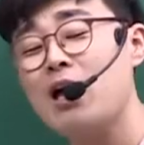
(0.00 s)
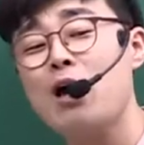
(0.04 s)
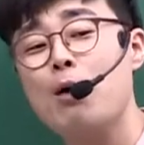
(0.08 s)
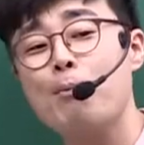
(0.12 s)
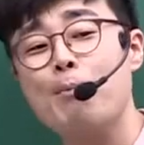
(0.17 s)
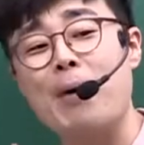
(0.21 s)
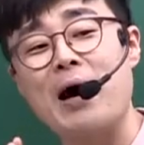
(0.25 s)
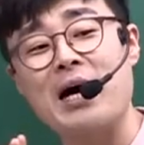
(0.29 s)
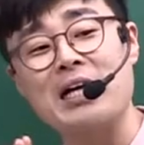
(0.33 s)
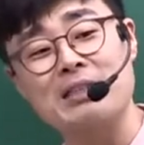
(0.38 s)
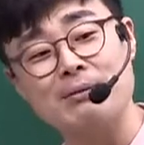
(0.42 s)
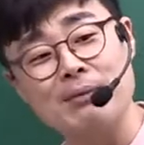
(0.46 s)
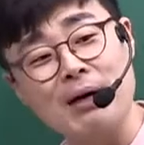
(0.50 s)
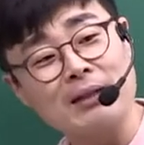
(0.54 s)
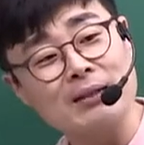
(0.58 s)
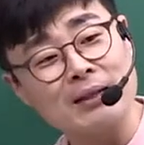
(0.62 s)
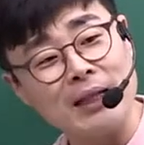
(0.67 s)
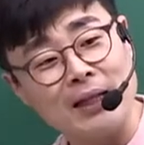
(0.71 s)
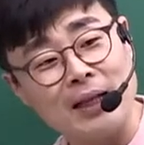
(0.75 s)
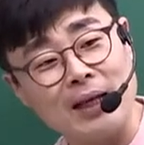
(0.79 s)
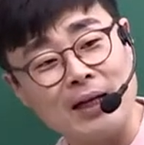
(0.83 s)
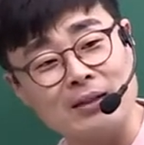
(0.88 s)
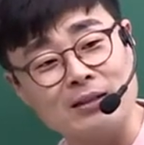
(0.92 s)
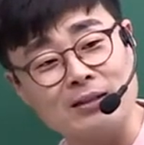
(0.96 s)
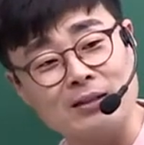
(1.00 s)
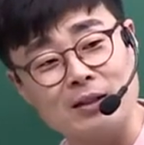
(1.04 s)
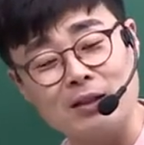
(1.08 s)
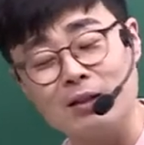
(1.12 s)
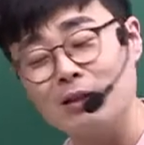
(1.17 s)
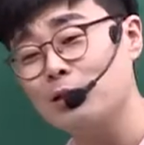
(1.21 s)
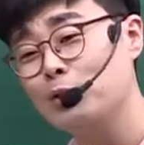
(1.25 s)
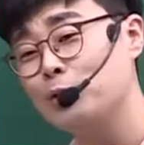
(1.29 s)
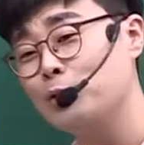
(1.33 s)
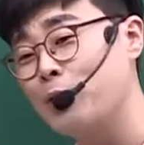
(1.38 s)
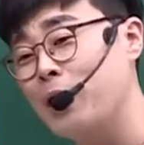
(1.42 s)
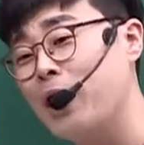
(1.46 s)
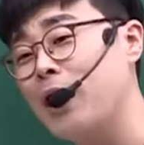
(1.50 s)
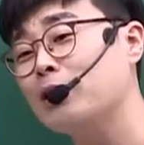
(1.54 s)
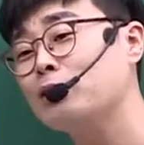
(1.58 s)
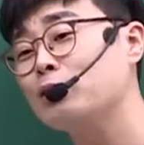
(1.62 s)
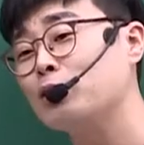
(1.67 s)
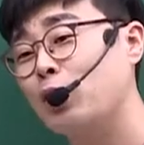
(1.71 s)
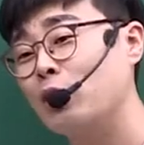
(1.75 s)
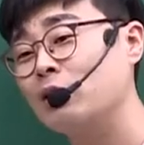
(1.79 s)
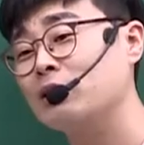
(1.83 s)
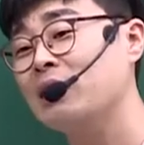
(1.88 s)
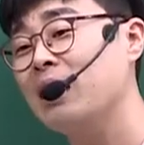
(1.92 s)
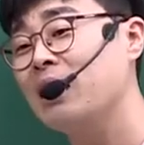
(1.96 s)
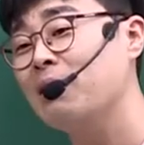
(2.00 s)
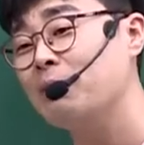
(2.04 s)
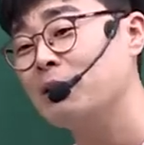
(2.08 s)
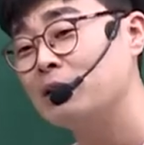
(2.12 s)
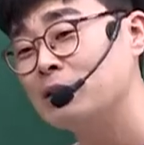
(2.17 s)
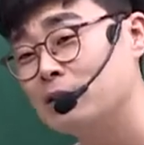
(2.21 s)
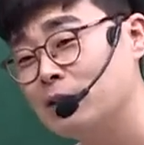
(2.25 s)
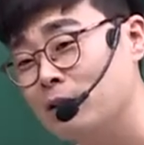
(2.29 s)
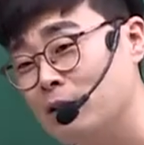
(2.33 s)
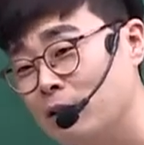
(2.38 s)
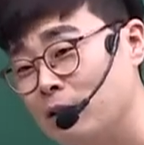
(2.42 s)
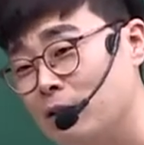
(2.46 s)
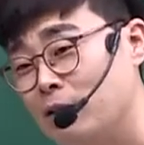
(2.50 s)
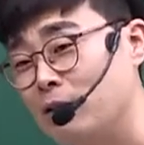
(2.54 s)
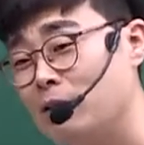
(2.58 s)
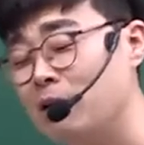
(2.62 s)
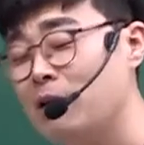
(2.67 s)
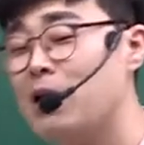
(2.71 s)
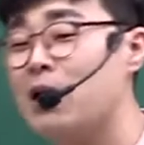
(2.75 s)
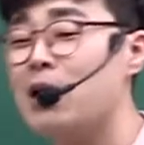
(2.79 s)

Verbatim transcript: 마지막 단락은요, 요약 정리하면서